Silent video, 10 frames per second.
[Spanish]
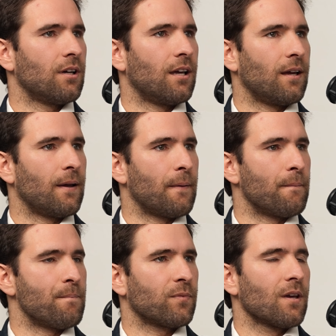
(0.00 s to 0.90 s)
Eh,
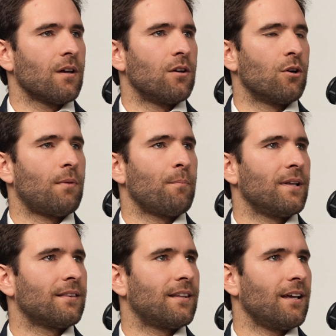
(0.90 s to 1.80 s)

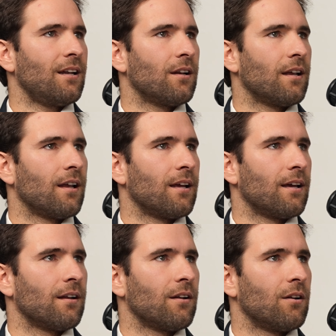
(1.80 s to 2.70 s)
normalmente
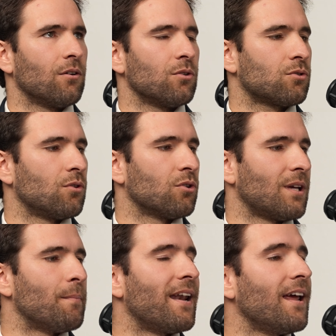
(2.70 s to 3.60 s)
los, los
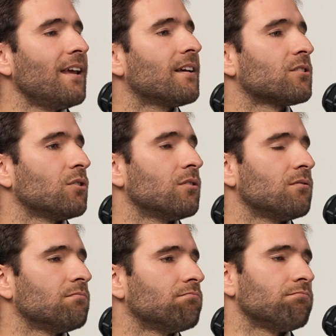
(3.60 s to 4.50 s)
M&A, que
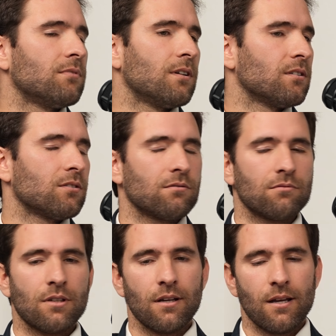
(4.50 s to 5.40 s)
son
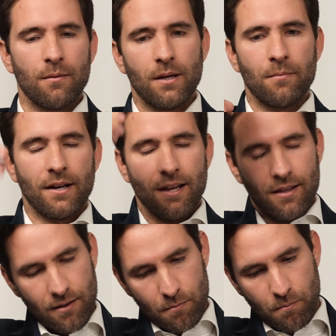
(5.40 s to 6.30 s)
M&A,